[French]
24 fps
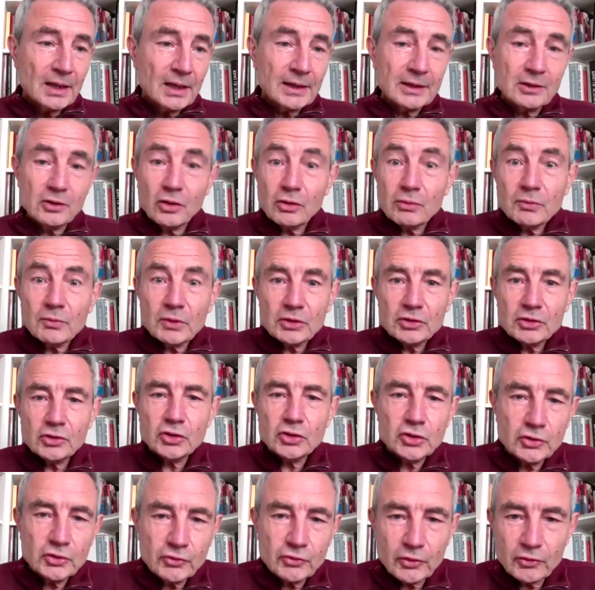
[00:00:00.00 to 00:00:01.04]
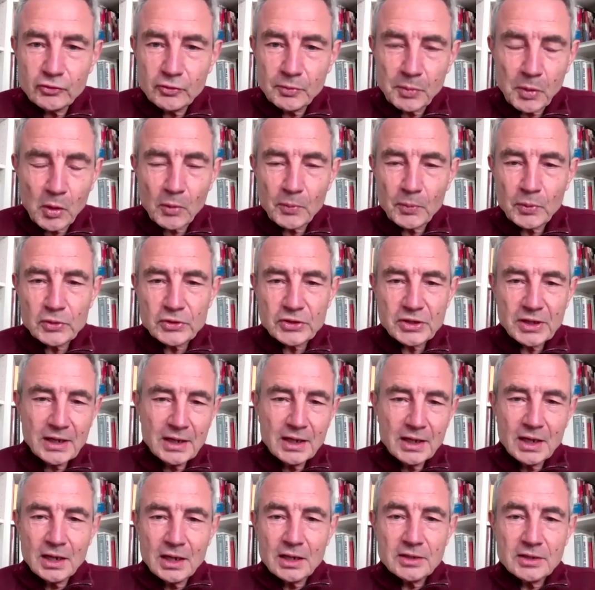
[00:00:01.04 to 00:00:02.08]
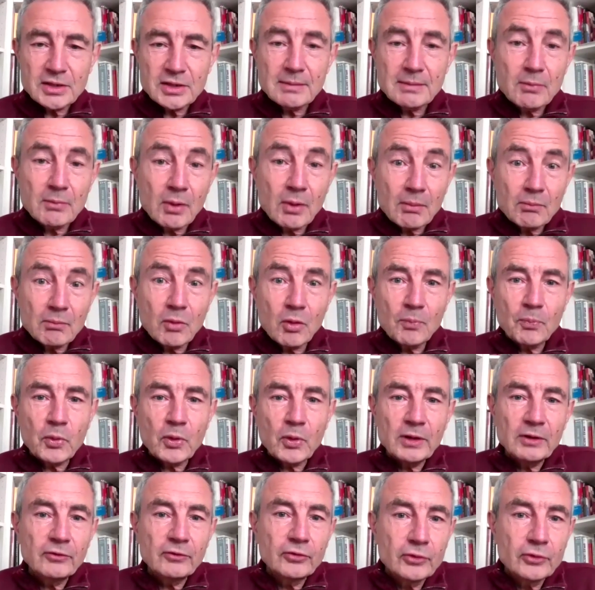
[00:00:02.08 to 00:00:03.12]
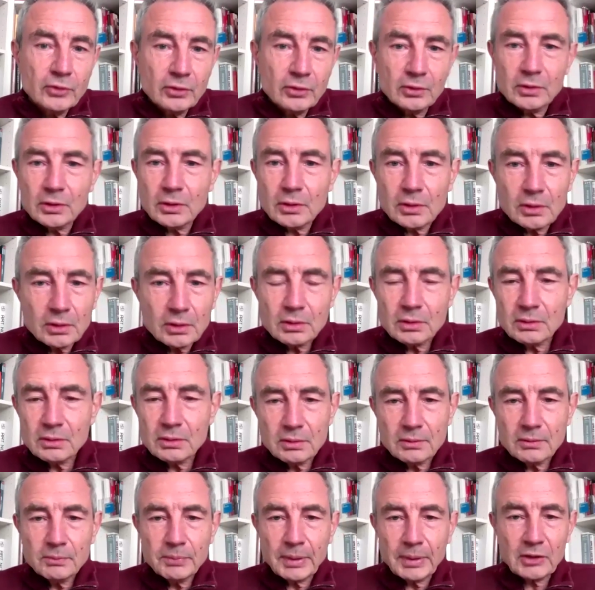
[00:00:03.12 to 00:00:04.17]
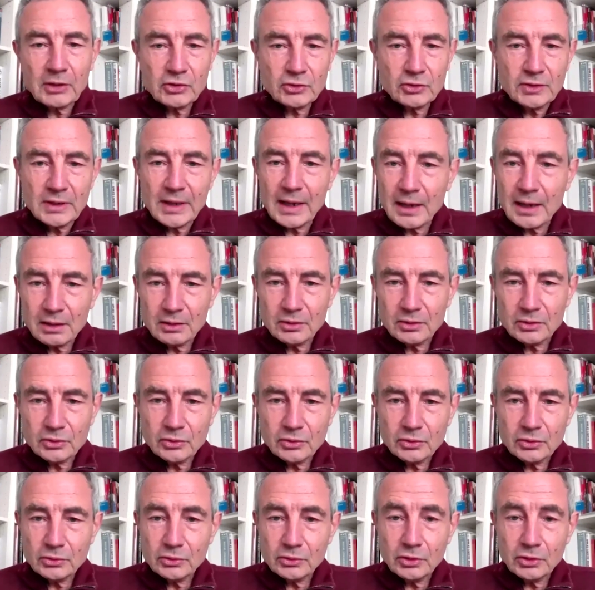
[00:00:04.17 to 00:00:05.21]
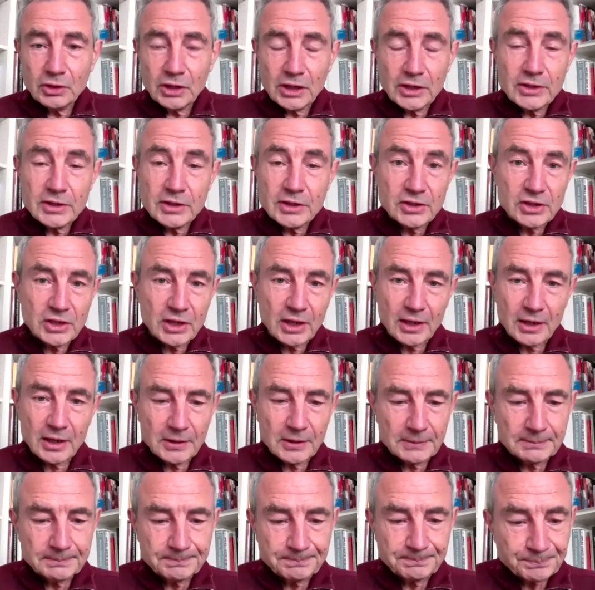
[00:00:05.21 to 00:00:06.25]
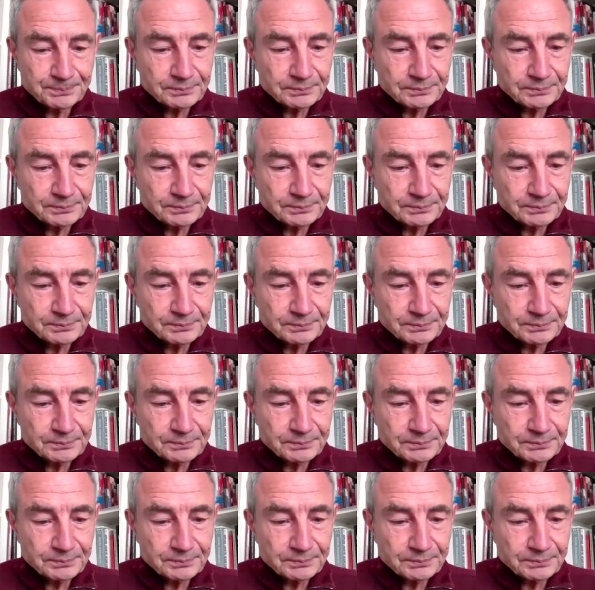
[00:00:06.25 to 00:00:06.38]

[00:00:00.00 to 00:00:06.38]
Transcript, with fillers: Et donc, moi, ce que je veux vous proposer, c'est mon, point de vue euh, personnel de, de clinicien